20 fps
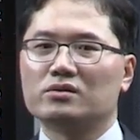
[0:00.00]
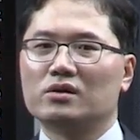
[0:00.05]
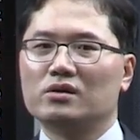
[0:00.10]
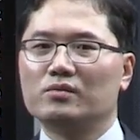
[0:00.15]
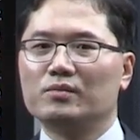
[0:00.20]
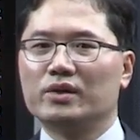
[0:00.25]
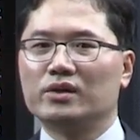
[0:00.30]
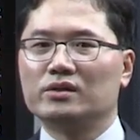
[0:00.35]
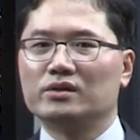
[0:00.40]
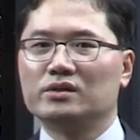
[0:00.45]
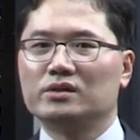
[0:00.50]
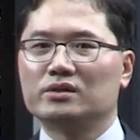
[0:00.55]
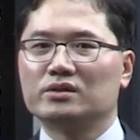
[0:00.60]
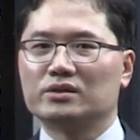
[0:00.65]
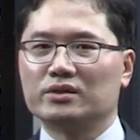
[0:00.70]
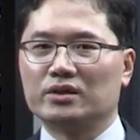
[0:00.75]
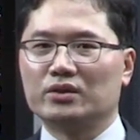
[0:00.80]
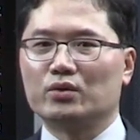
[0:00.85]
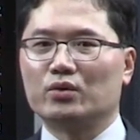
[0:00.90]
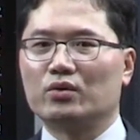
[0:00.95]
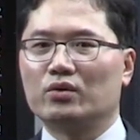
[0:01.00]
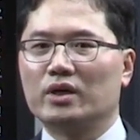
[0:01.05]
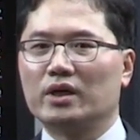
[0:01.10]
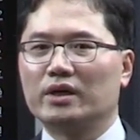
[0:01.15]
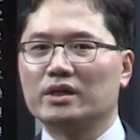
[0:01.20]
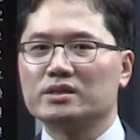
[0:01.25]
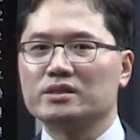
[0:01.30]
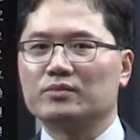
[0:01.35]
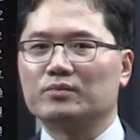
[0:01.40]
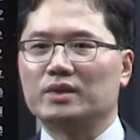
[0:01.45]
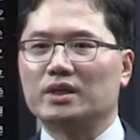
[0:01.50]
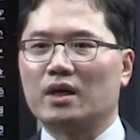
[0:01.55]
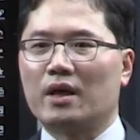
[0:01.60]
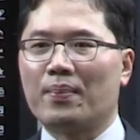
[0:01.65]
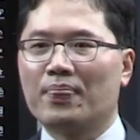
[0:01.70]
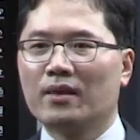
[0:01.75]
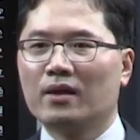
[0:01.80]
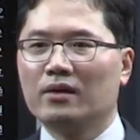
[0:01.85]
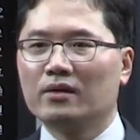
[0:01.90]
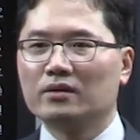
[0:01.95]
설명을 드리도록 하겠습니다.